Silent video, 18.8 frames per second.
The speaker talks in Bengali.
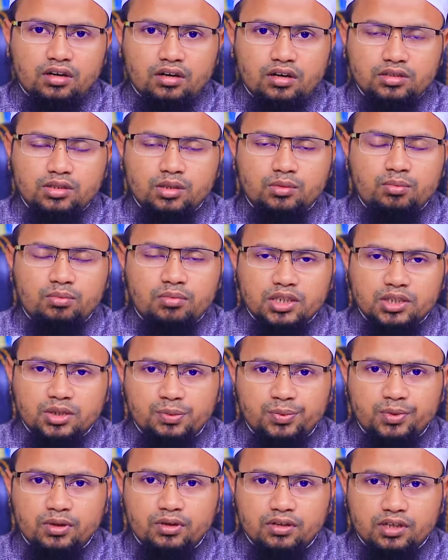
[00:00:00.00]
রজব মাস
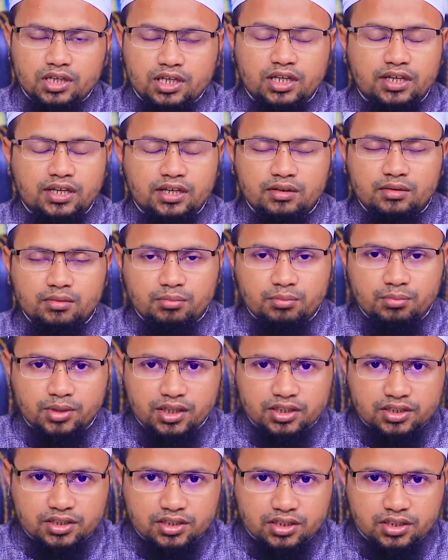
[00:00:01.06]
উপলক্ষে
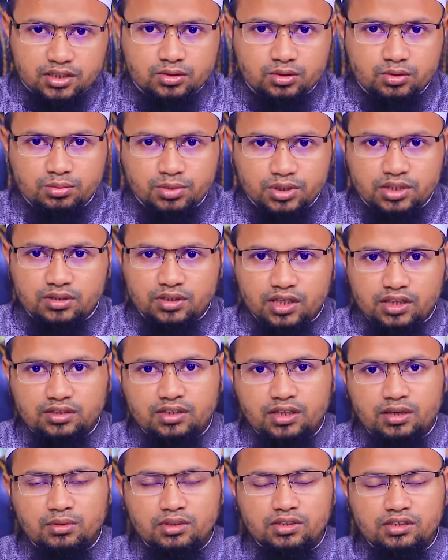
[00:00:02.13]
বেশ কিছু বিষয় আছে
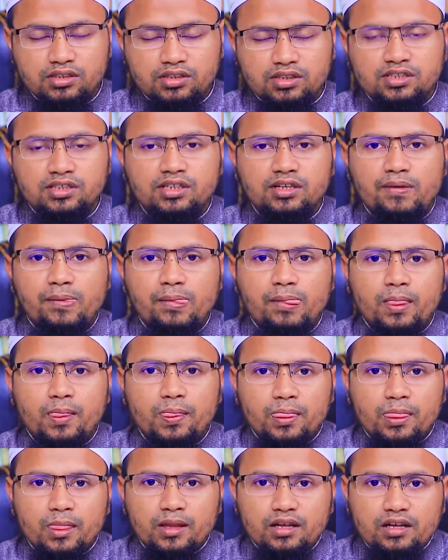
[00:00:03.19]
আমাদের দেশে
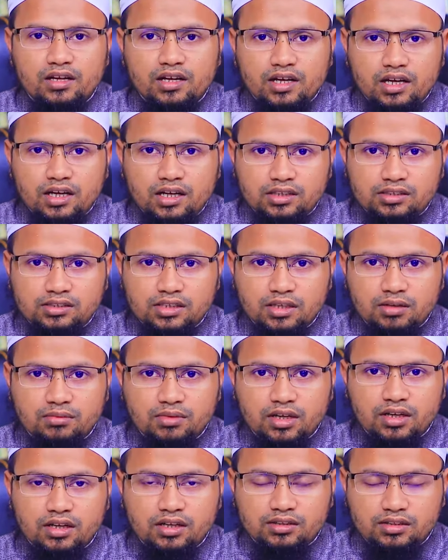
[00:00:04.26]
আজকে
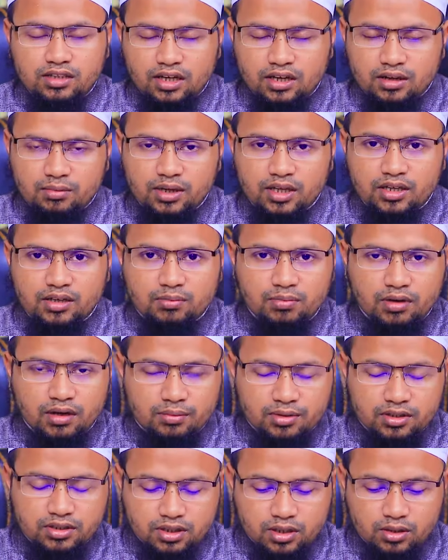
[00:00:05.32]
আমরা
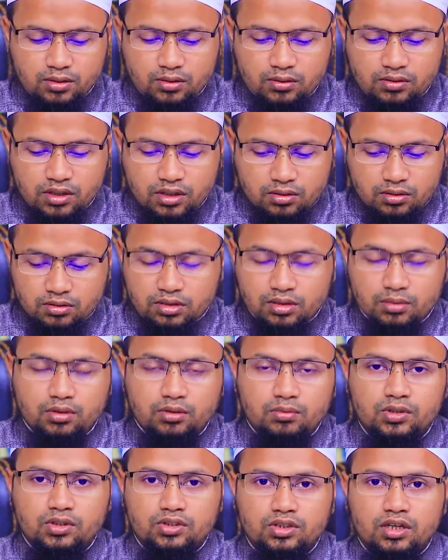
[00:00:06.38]
ধারাবাহিকভাবে সেগুলো নিয়ে কথা
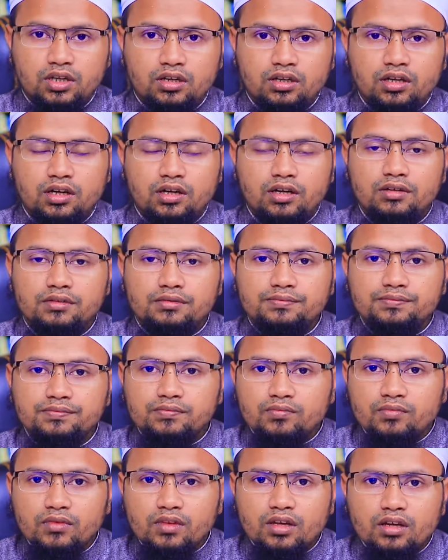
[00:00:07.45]
বলবো ইনশাআল্লাহ
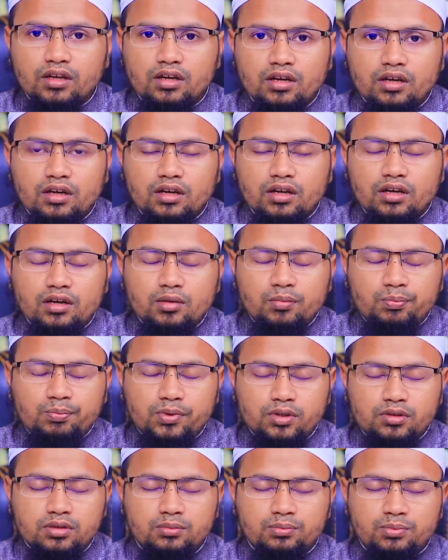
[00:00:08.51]

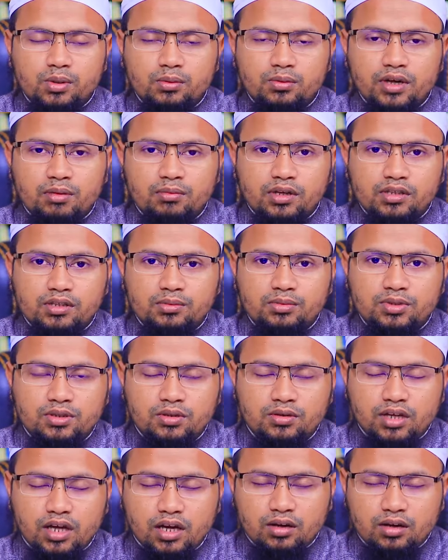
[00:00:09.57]
প্রথম পর্বে আমরা যে বিষয় নিয়ে